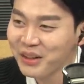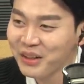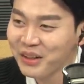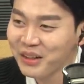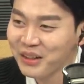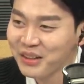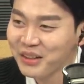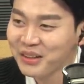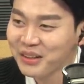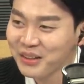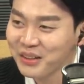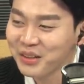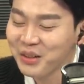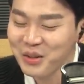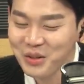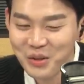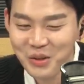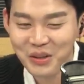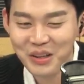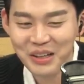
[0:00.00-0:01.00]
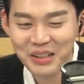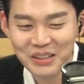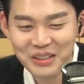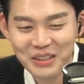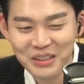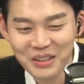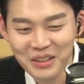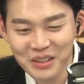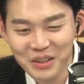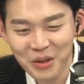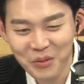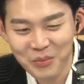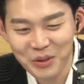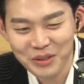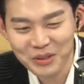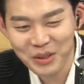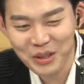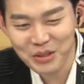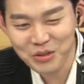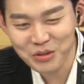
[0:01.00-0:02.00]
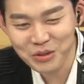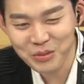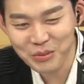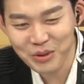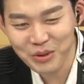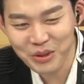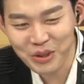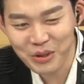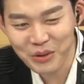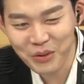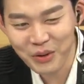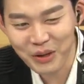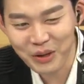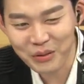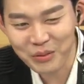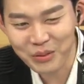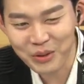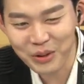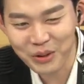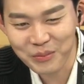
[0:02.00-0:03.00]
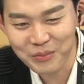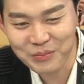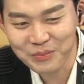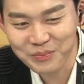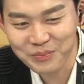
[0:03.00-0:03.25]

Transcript: 그렇습니다. 그런 역할을 옆에서 해주시면 될 것 같고요.